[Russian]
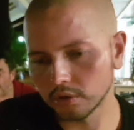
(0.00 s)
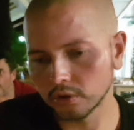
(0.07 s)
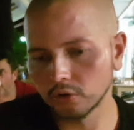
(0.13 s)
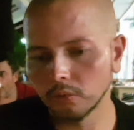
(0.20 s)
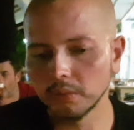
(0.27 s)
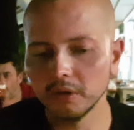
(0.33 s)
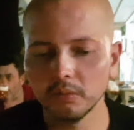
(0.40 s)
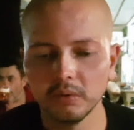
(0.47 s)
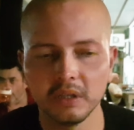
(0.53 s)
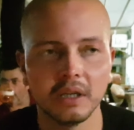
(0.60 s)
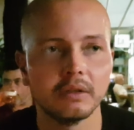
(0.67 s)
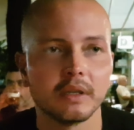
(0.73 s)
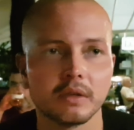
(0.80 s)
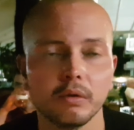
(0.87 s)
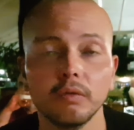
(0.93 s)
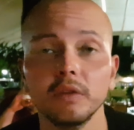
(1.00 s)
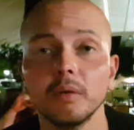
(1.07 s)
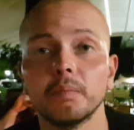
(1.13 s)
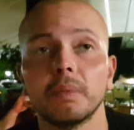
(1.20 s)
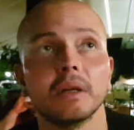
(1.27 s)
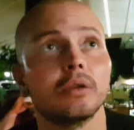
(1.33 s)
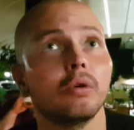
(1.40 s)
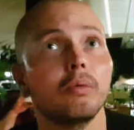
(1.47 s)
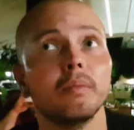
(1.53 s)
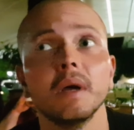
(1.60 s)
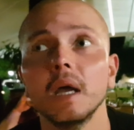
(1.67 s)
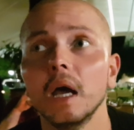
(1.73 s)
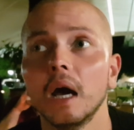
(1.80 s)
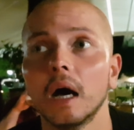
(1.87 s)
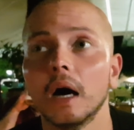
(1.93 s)
чтобы не быть голословным, потом
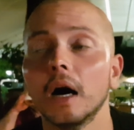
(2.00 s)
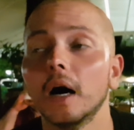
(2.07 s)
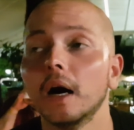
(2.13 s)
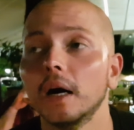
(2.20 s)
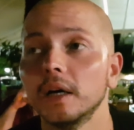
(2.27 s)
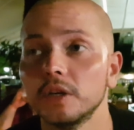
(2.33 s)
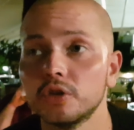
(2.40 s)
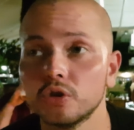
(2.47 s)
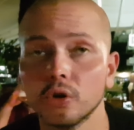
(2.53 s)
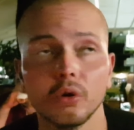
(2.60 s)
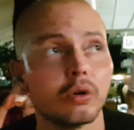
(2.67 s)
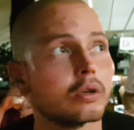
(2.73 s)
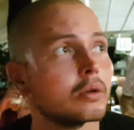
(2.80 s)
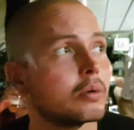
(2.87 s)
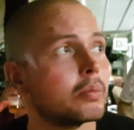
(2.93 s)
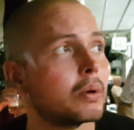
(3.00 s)
а, еще э,